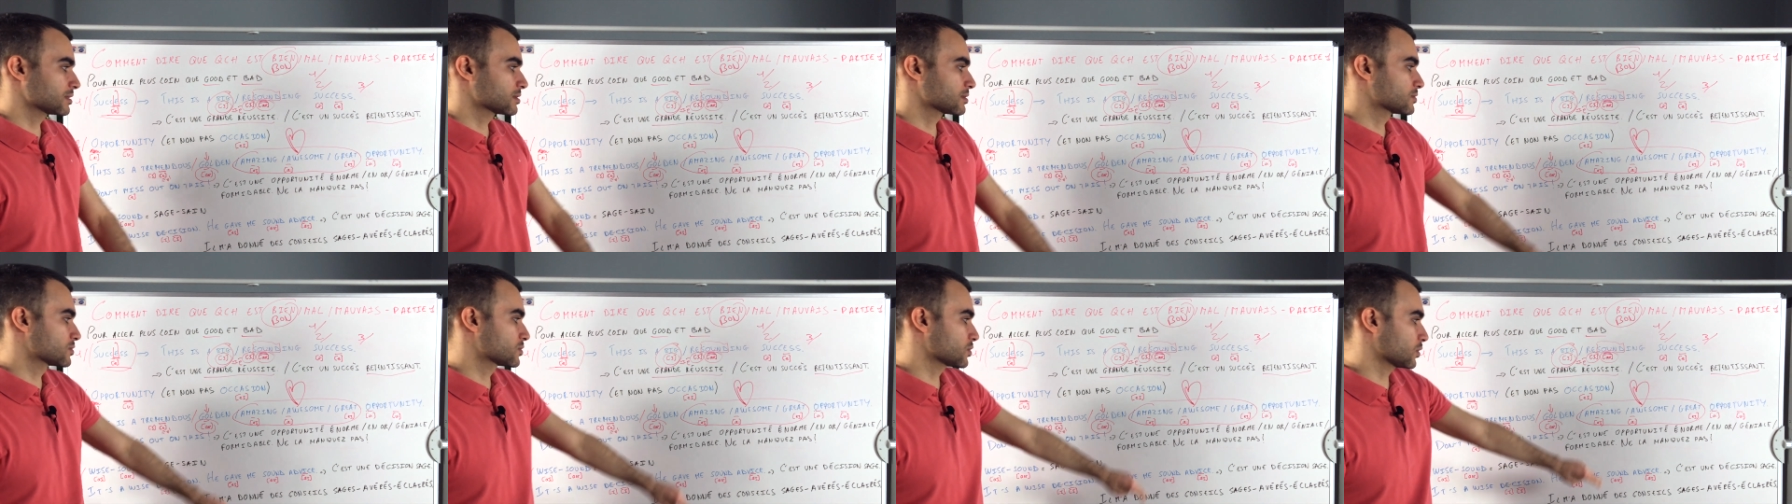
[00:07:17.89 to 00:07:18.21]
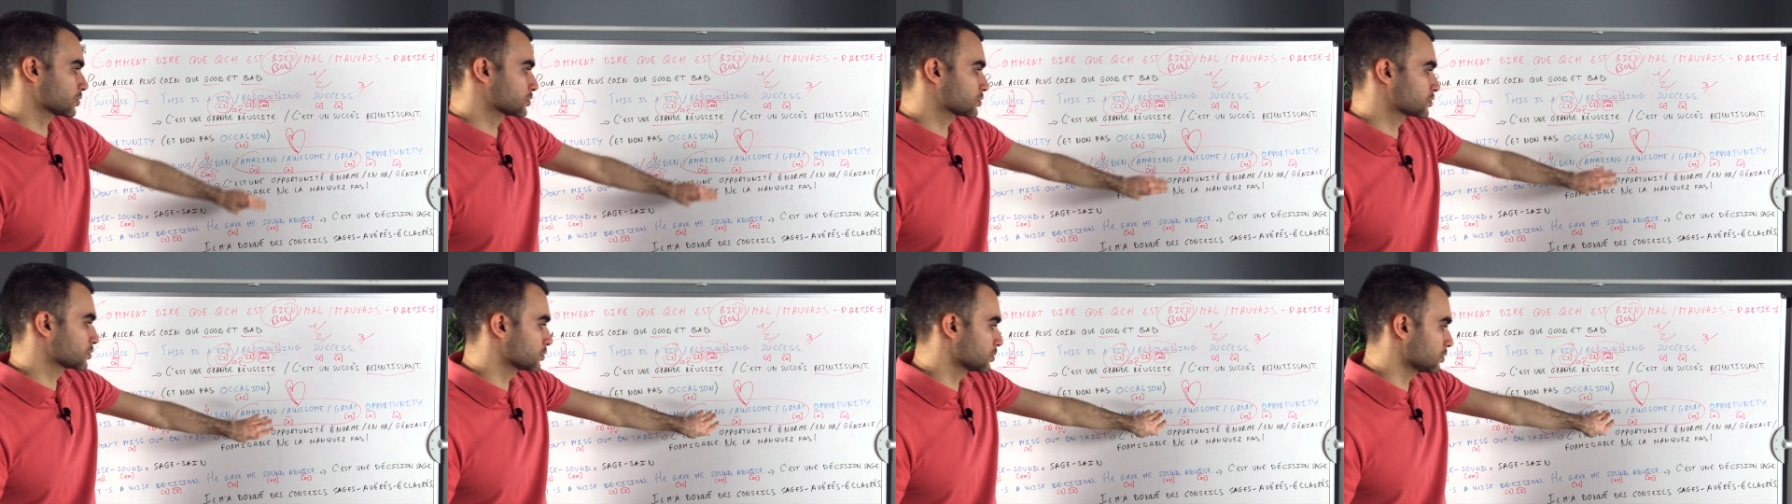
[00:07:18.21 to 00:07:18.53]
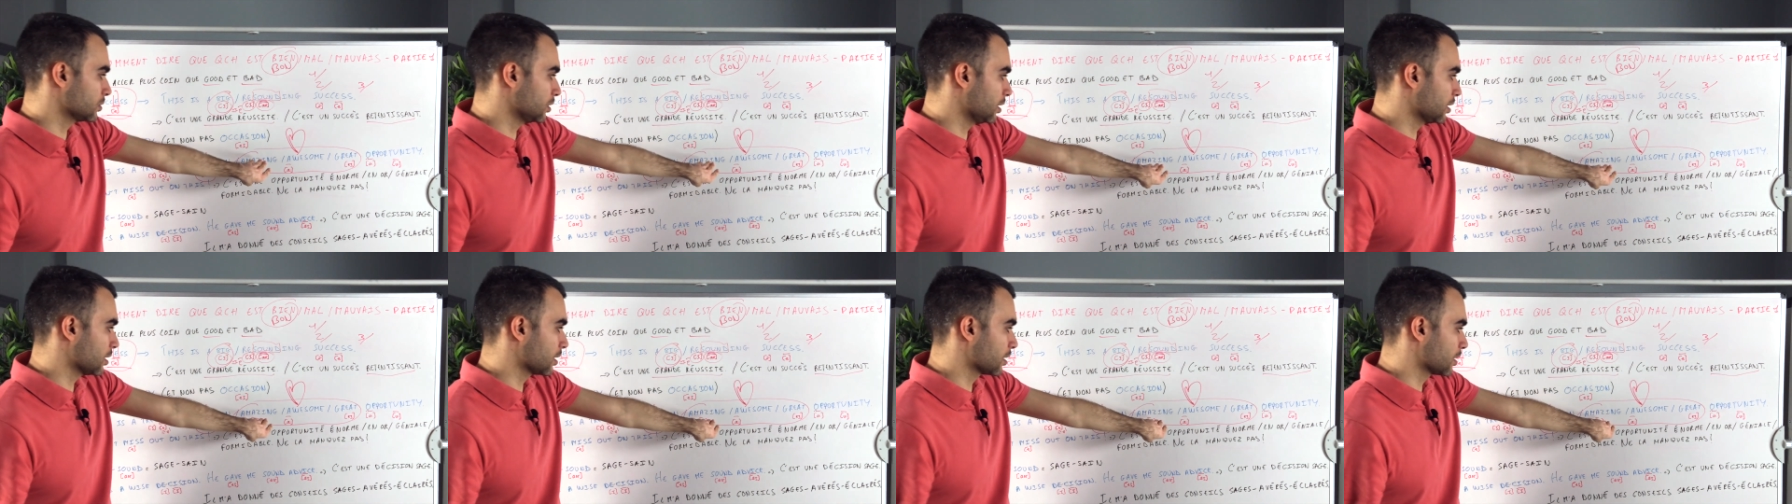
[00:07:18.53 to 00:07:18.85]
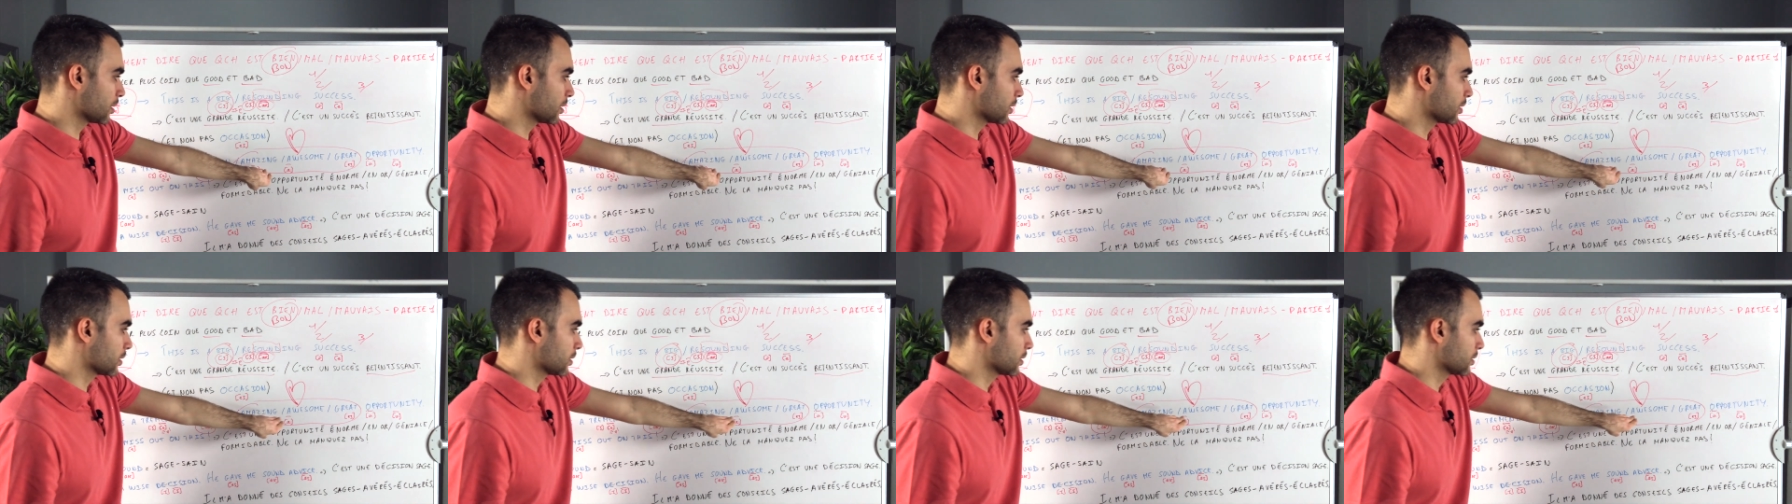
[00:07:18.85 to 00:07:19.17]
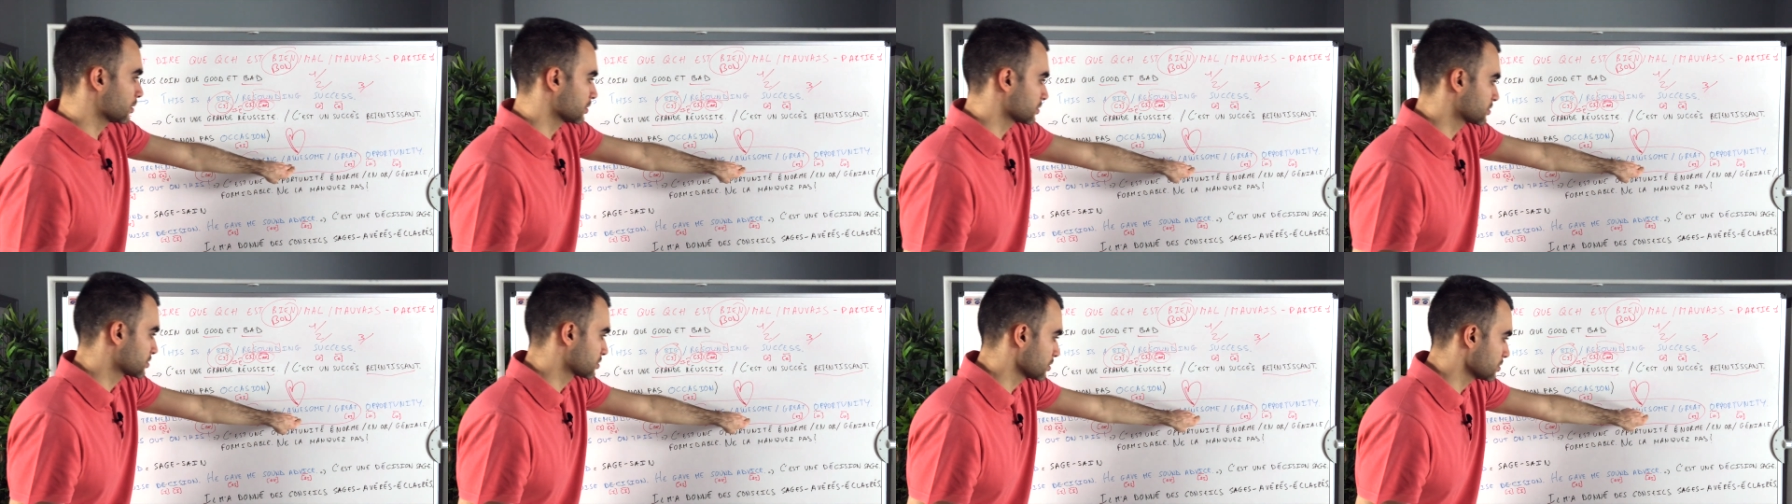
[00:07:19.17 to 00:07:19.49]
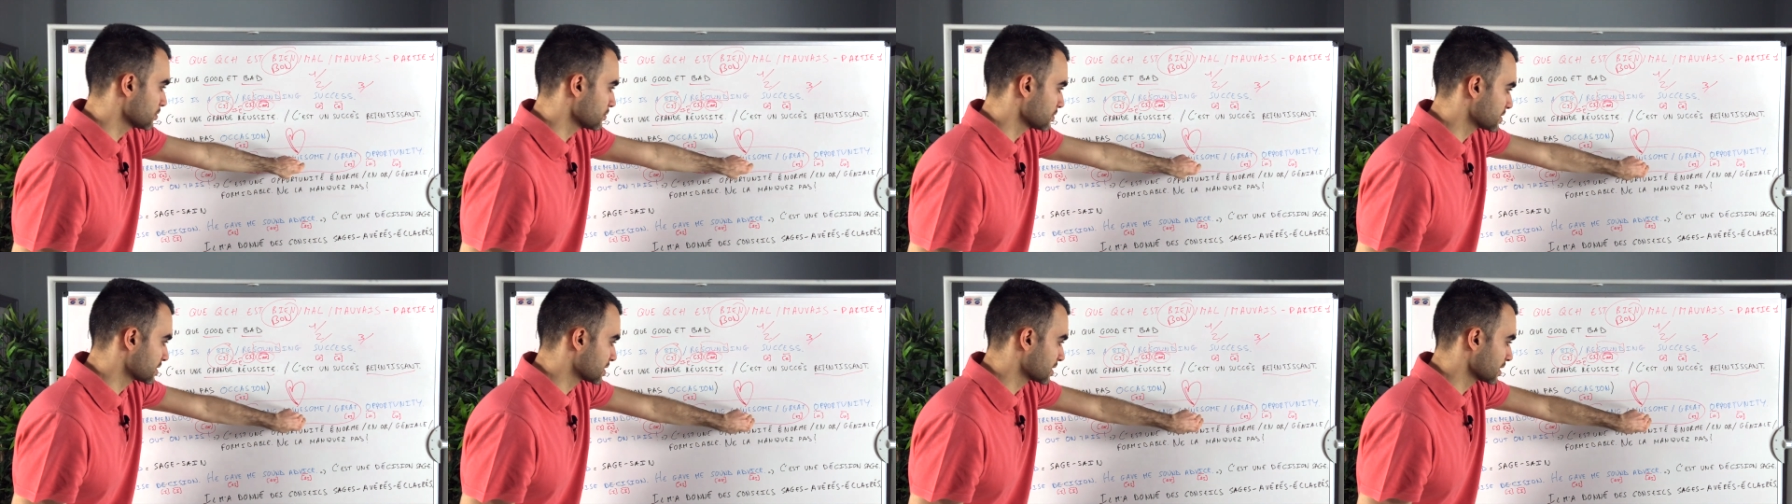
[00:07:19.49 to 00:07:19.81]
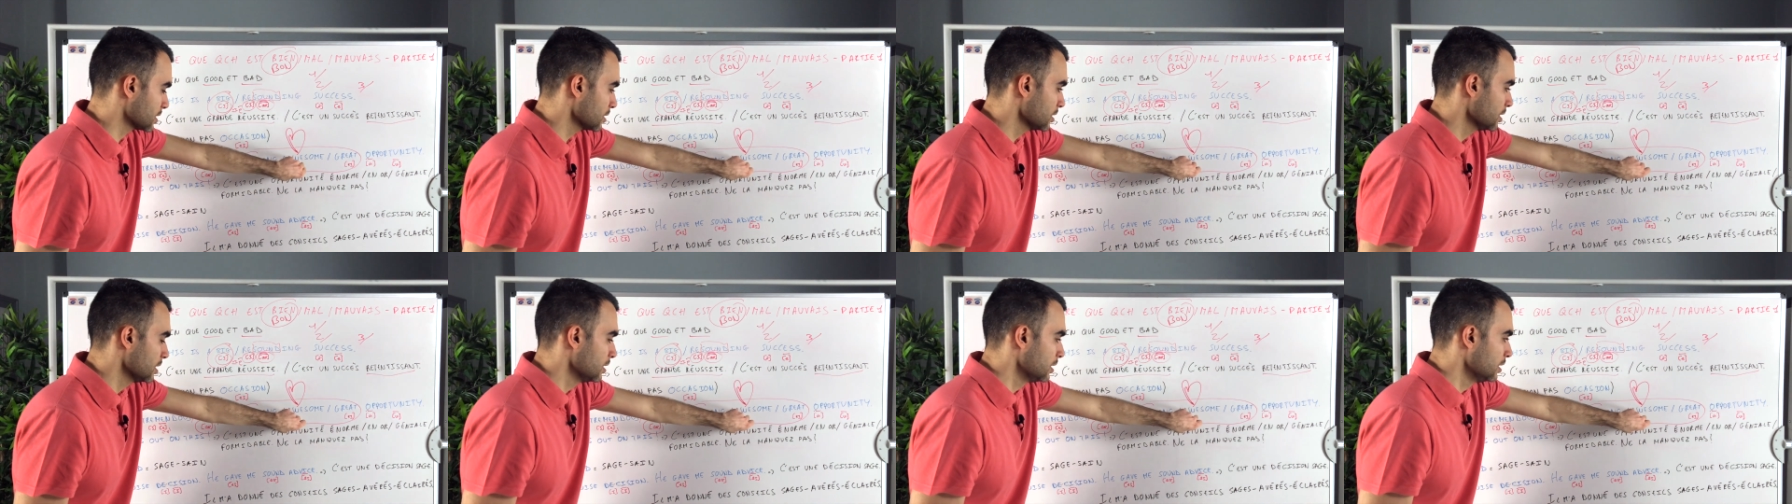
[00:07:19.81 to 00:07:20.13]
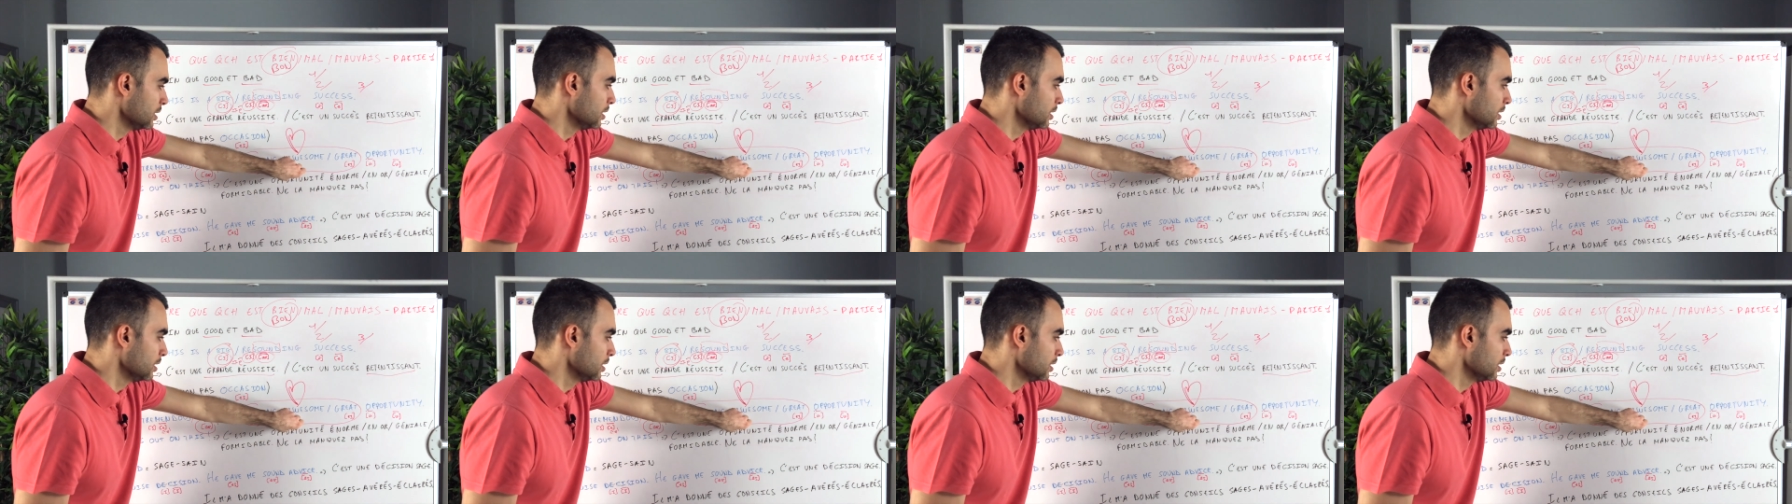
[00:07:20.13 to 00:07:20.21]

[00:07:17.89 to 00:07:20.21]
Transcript: surtout euh, celui-ci.